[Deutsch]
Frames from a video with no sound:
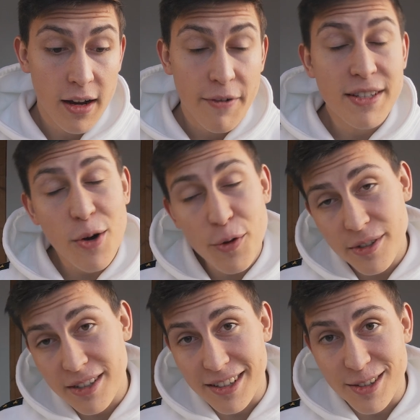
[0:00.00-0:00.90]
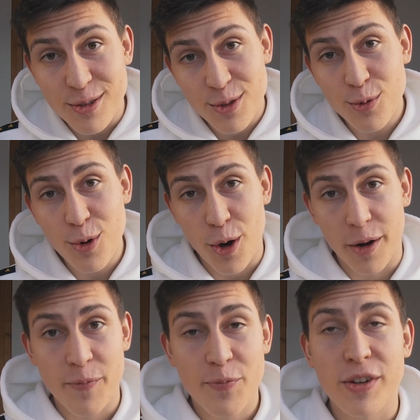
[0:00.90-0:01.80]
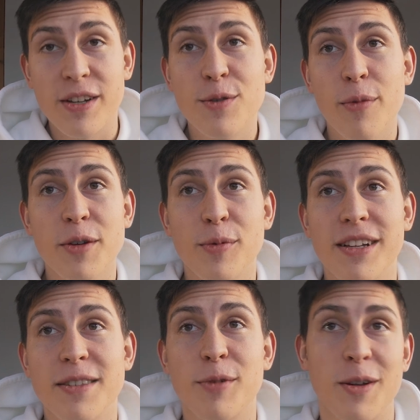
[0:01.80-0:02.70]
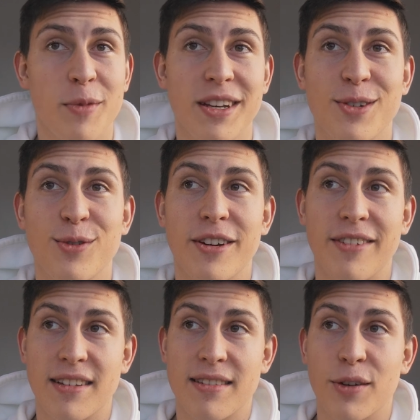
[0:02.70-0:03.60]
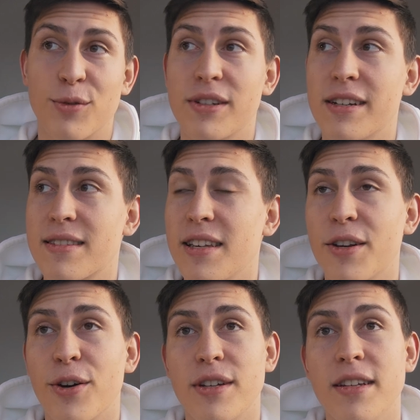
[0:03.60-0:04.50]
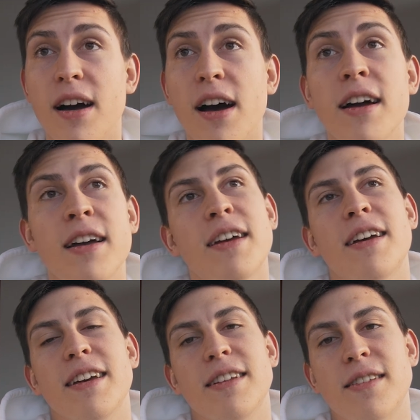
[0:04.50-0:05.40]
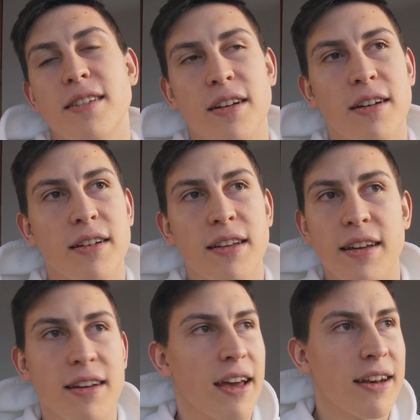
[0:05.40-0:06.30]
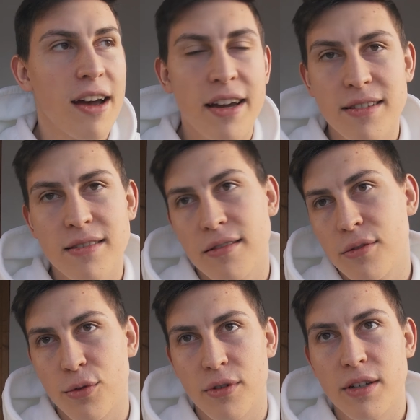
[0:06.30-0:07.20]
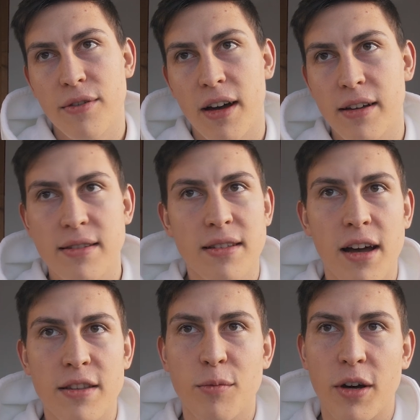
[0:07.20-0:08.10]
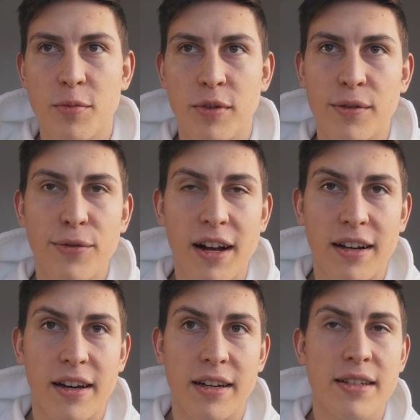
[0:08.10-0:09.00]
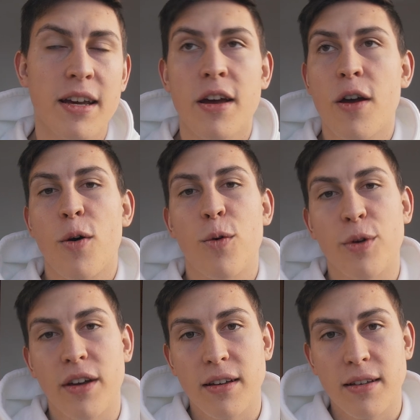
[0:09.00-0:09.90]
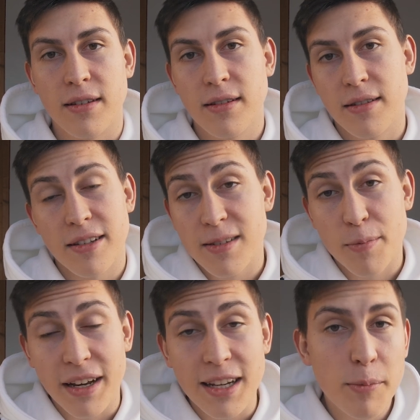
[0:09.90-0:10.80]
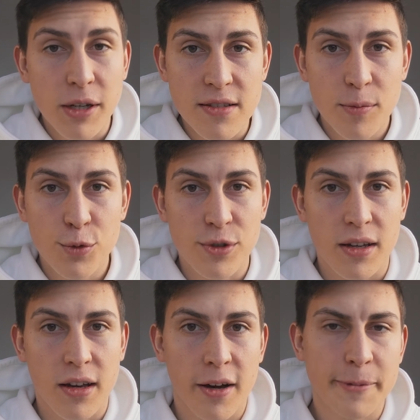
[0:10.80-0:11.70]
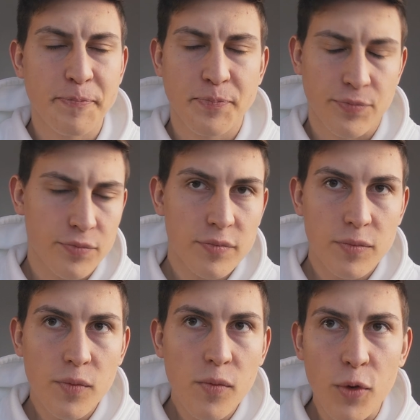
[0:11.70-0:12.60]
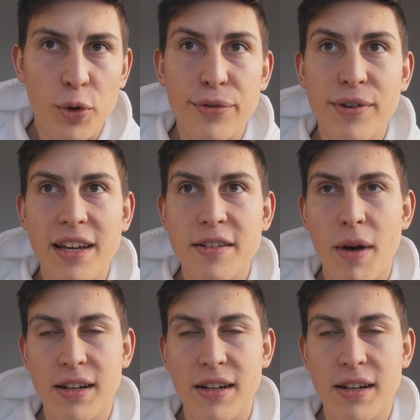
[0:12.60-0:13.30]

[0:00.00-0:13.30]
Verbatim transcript: Was auch wichtig ist, zuhören. Wenn ihr zum Beispiel jetzt mit einem Mädchen unterwegs seid und die erzählt euch, ja, ich äh, gehe gern reisen und ich war jetzt da zum Beispiel in Frankreich oder ich, das ist mein Lieblingsmusiker oder vielleicht